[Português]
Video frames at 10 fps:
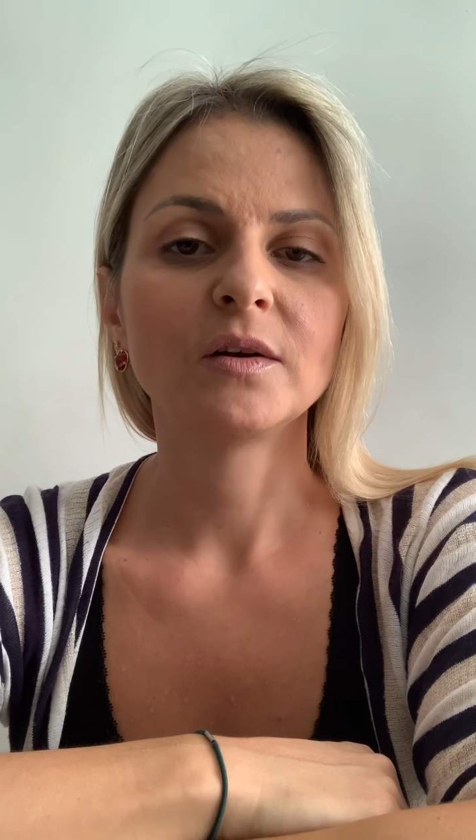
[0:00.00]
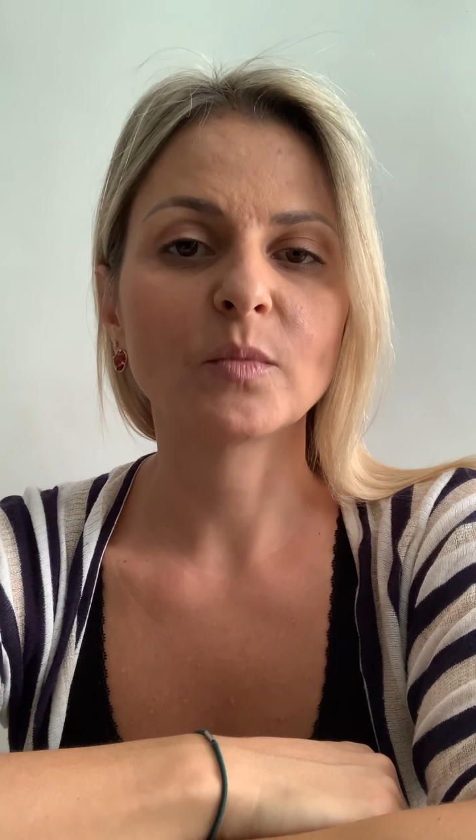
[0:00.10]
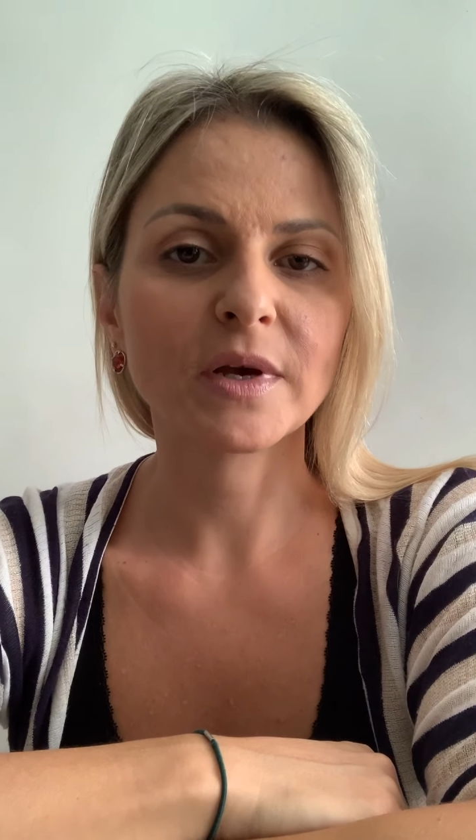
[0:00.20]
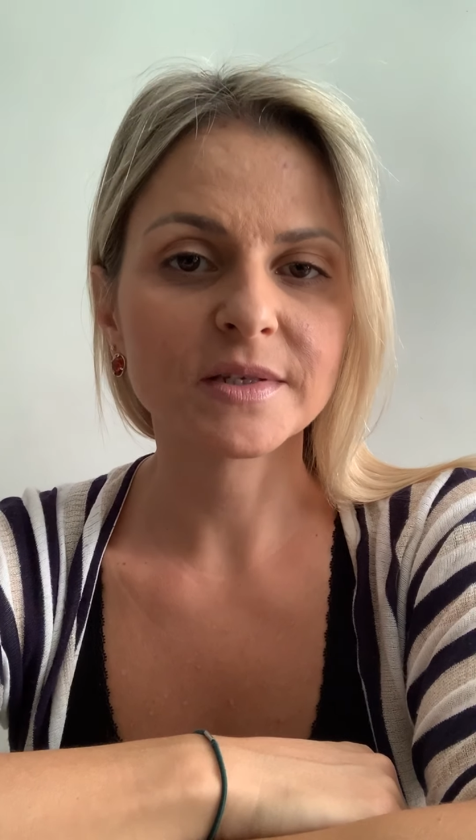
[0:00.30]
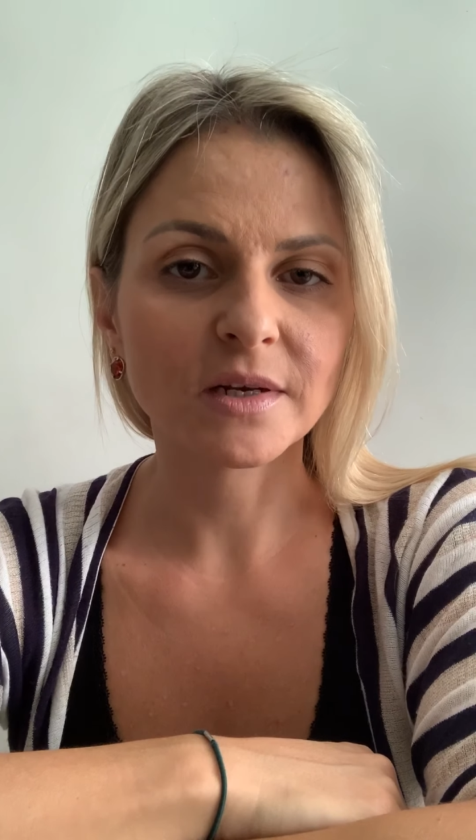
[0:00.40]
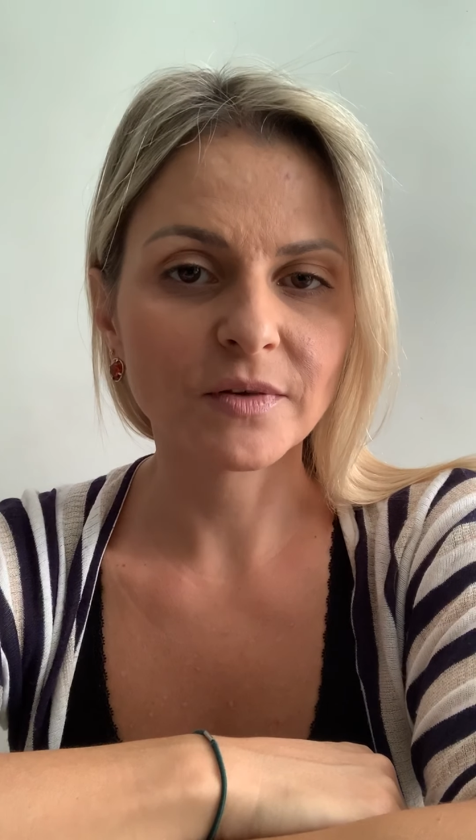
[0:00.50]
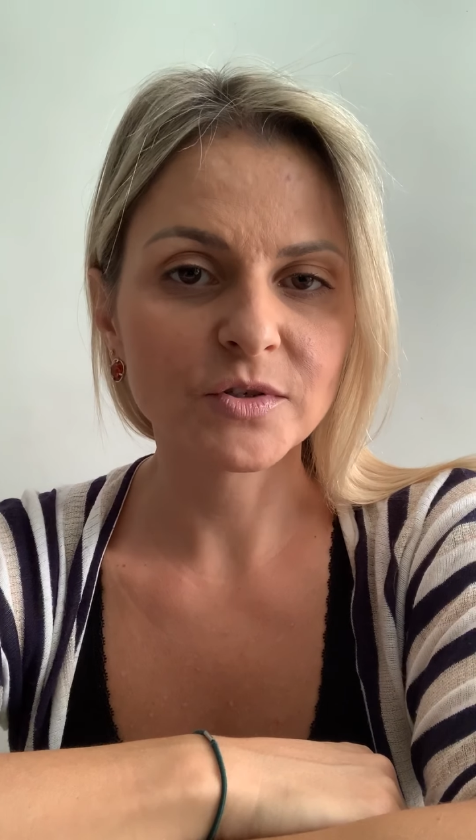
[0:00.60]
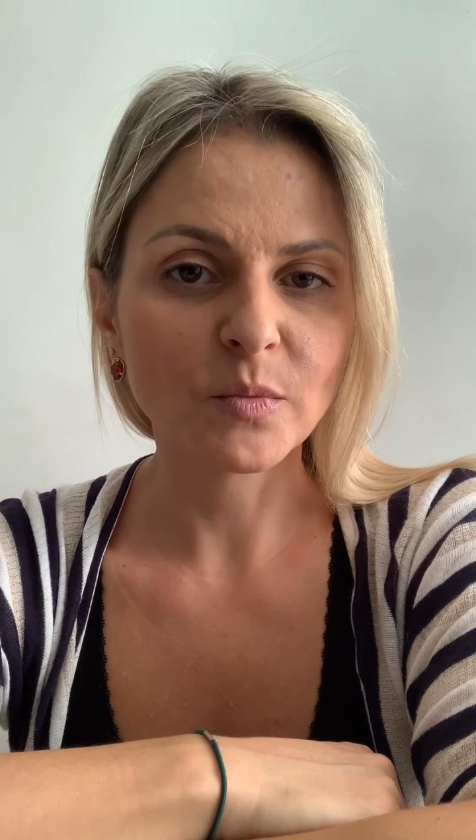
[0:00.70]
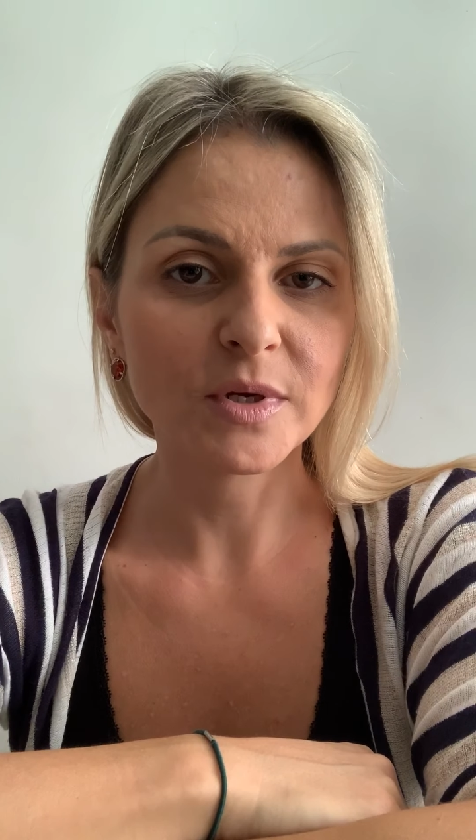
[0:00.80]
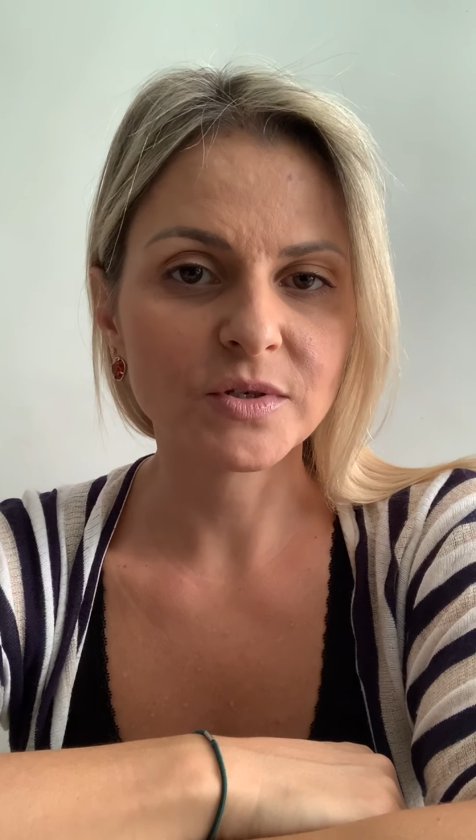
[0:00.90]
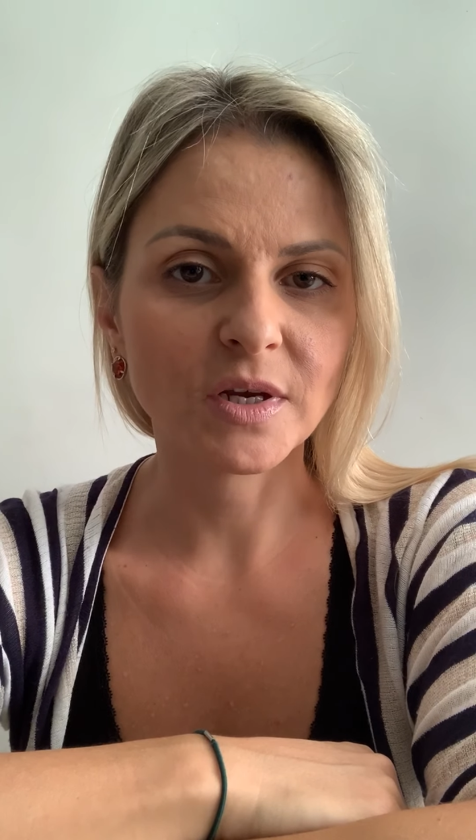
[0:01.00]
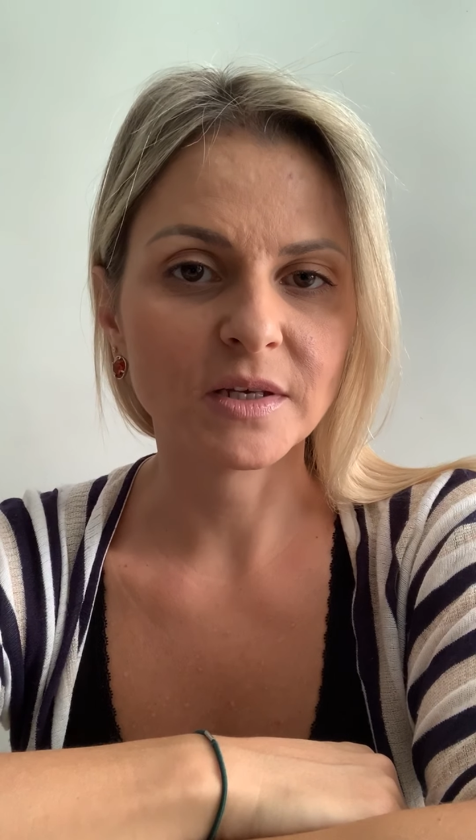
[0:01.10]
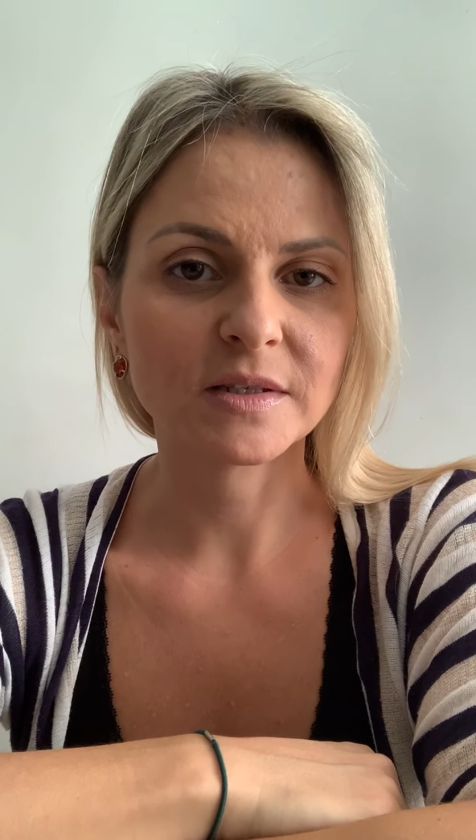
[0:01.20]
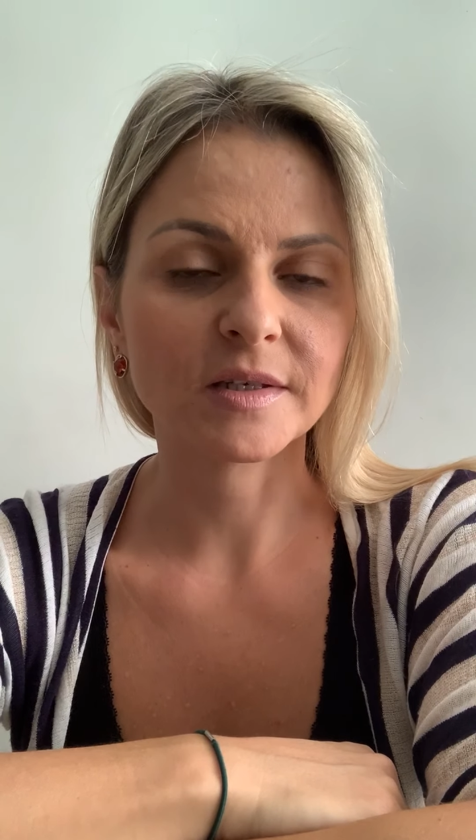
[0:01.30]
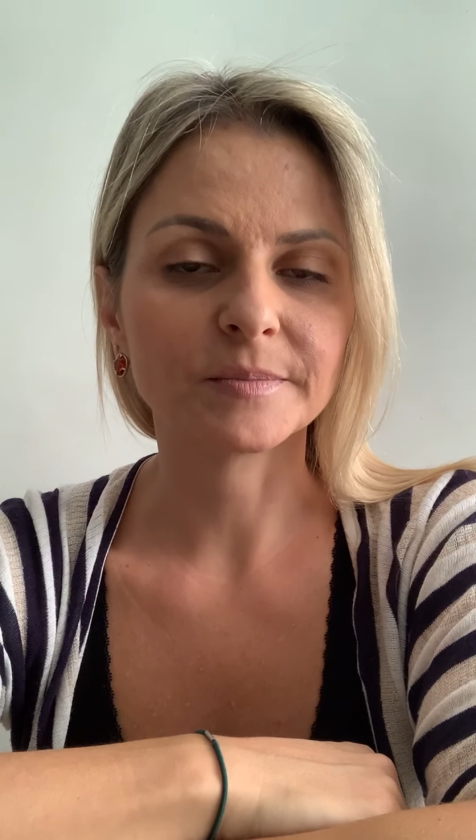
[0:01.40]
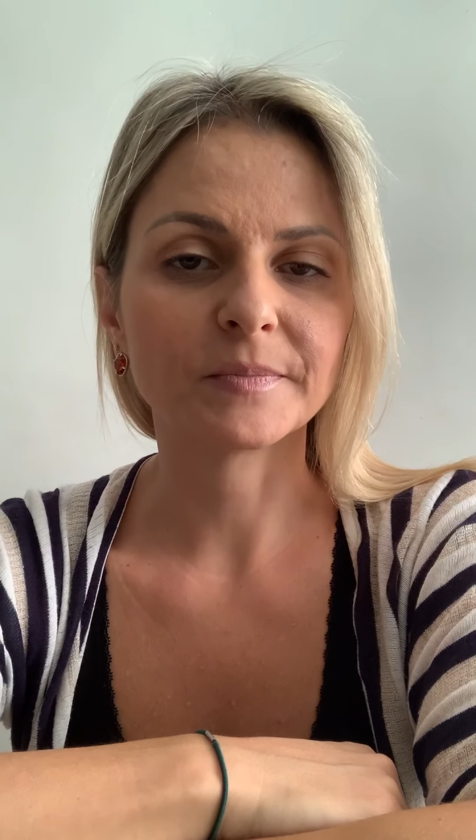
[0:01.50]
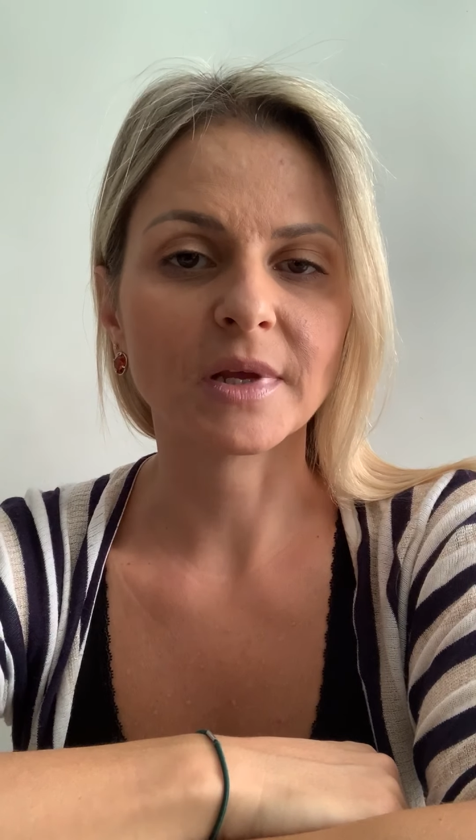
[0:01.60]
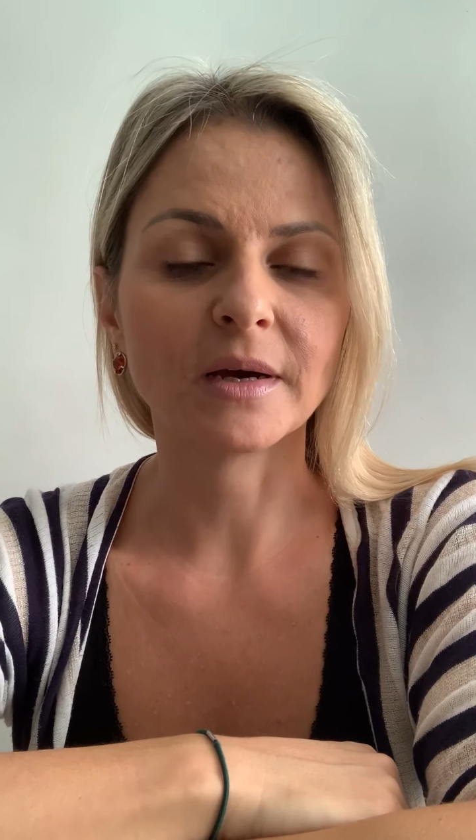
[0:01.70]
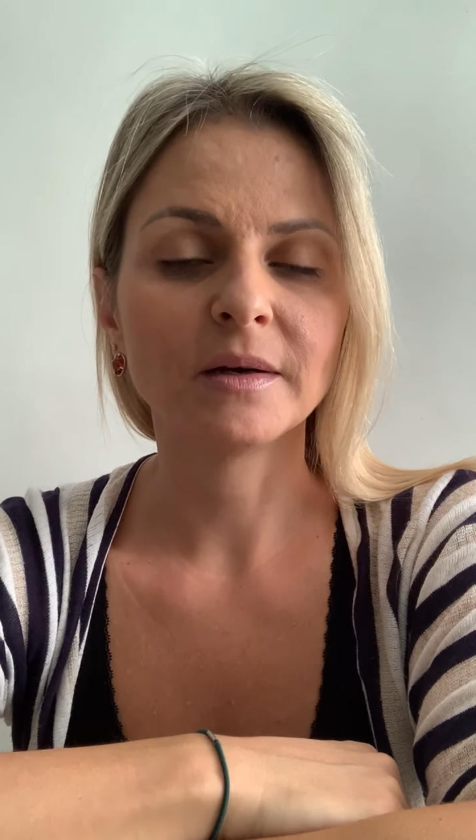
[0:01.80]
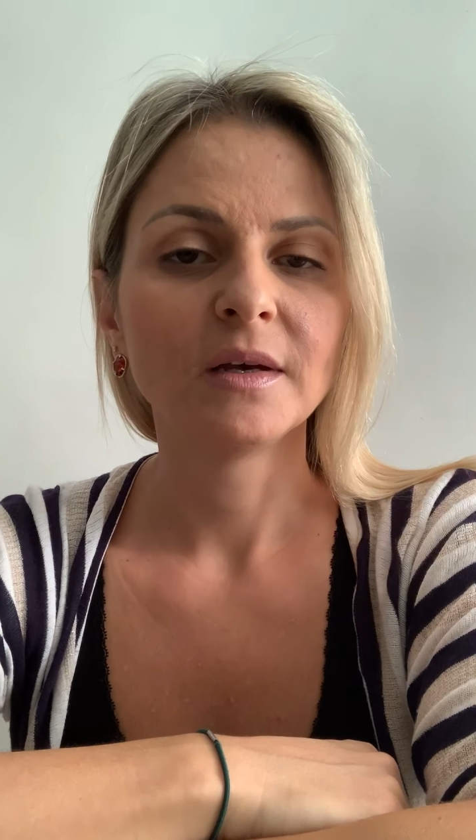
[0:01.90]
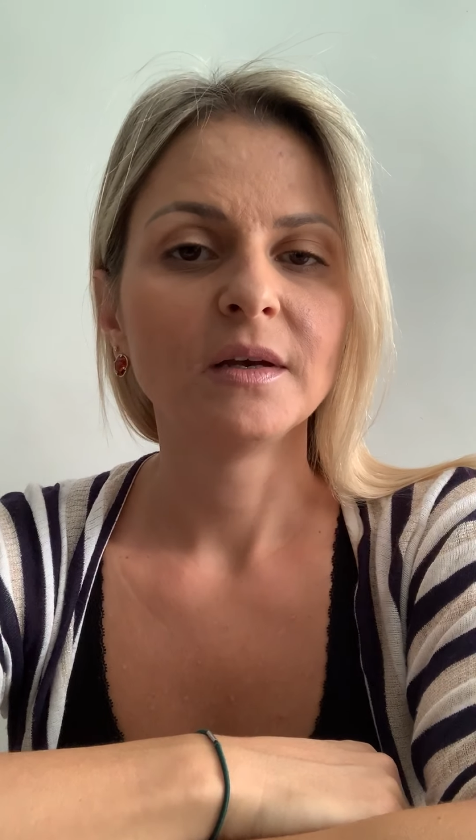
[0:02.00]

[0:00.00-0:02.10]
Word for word: numa reserva de emergência, tá?